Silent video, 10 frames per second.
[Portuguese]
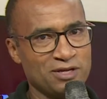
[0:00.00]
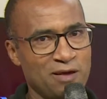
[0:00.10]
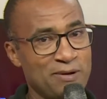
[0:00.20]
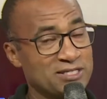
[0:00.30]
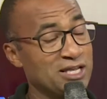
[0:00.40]

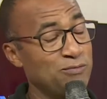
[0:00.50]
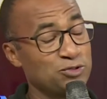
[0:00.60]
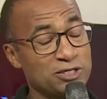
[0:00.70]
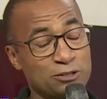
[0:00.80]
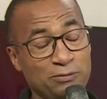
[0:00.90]
Peçamos o
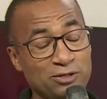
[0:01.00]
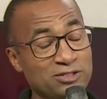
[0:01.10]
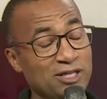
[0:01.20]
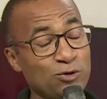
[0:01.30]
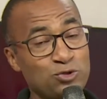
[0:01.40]
Espírito de
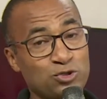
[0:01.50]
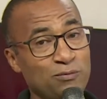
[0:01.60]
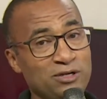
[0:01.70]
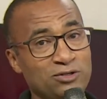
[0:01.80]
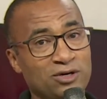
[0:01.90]
Deus
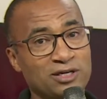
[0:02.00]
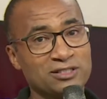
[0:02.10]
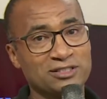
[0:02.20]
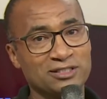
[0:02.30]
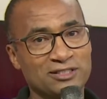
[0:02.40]
sobre nós,